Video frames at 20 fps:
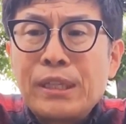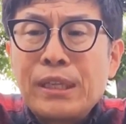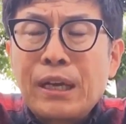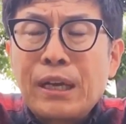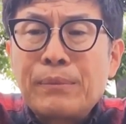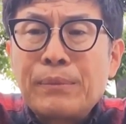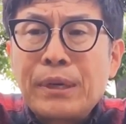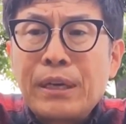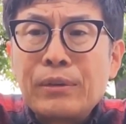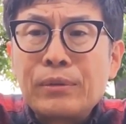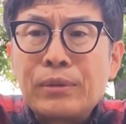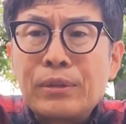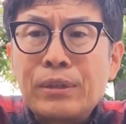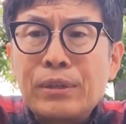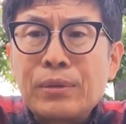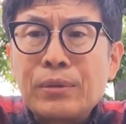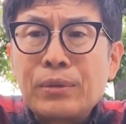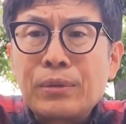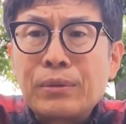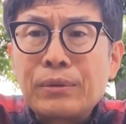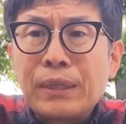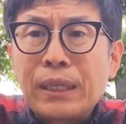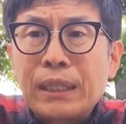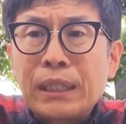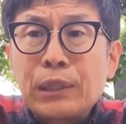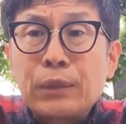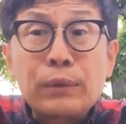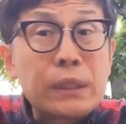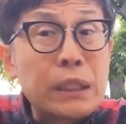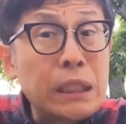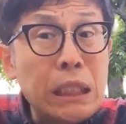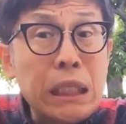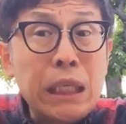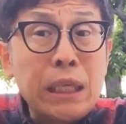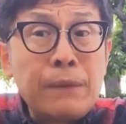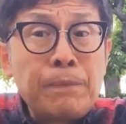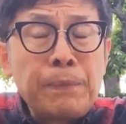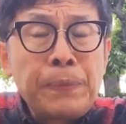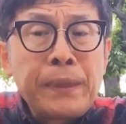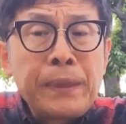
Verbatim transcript: んなが見れるっていうことになった時に、